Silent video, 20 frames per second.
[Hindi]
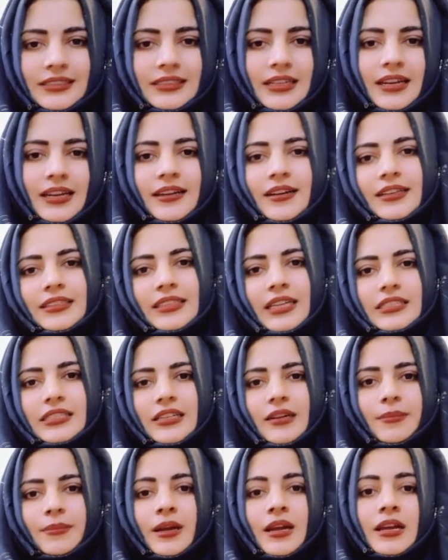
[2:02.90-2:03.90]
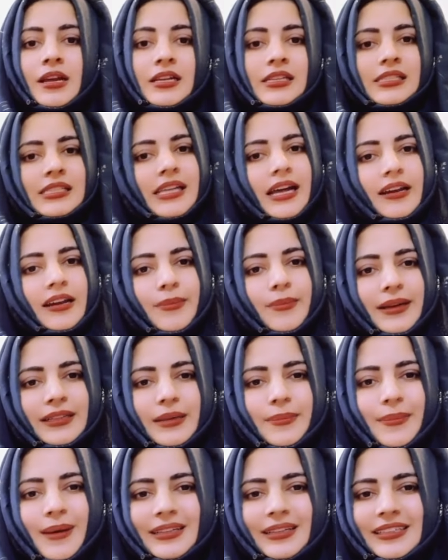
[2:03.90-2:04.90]
ने लिख कर दिया जब जाहिर बात है
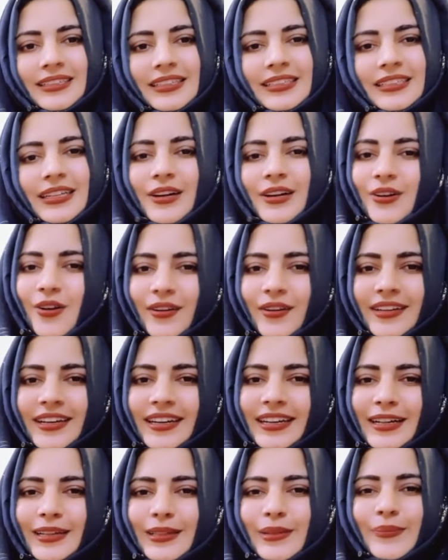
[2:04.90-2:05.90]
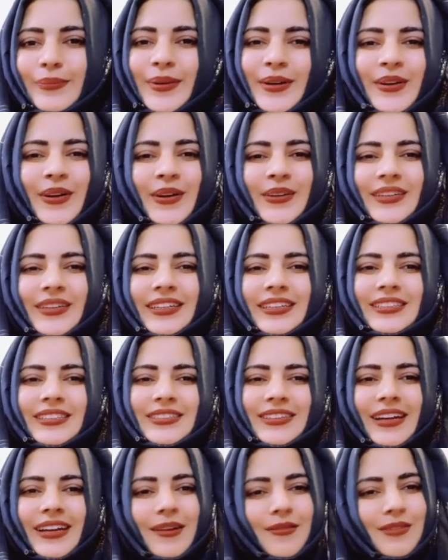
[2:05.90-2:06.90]
बात आ जाती है डॉक्टर की तो फिर डॉक्टर जो
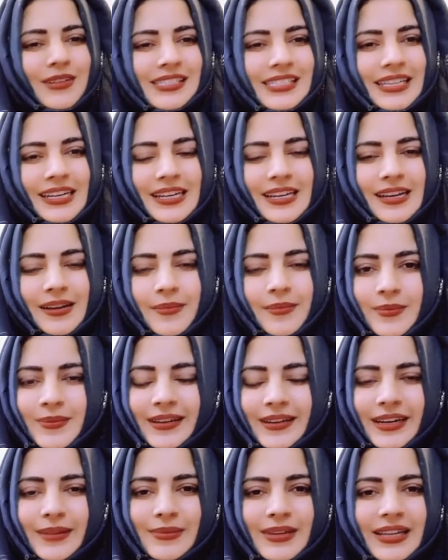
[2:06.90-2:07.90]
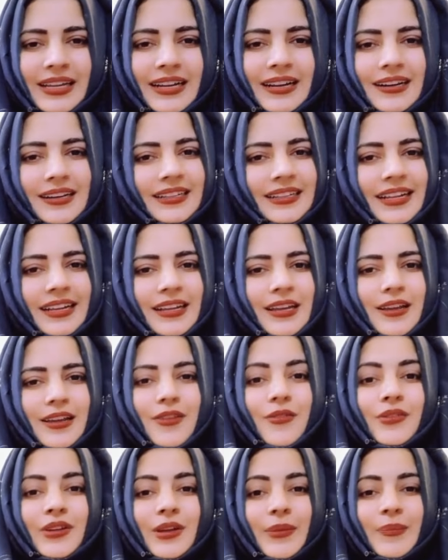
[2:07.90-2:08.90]
है वो इस तरह की कभी भी क्रीम लिख कर नहीं देंगे कि
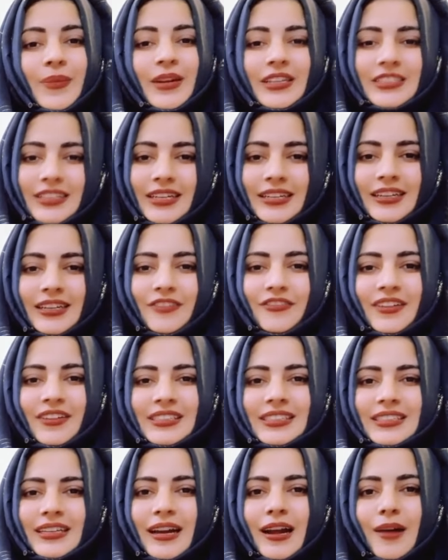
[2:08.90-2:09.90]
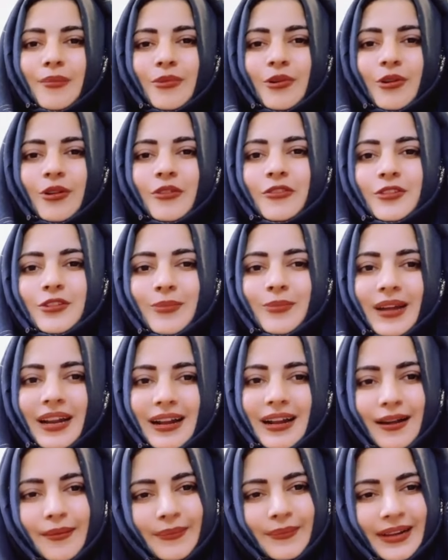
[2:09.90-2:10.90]
उनके पेशेंट के फेस ख़राब हों और वो दोबारा
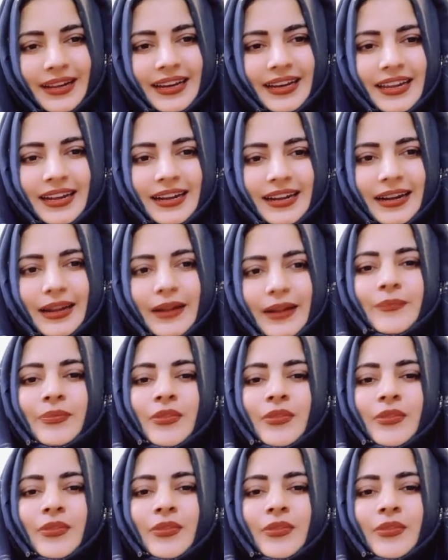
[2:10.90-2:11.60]
कंप्लेन लेकर आएँ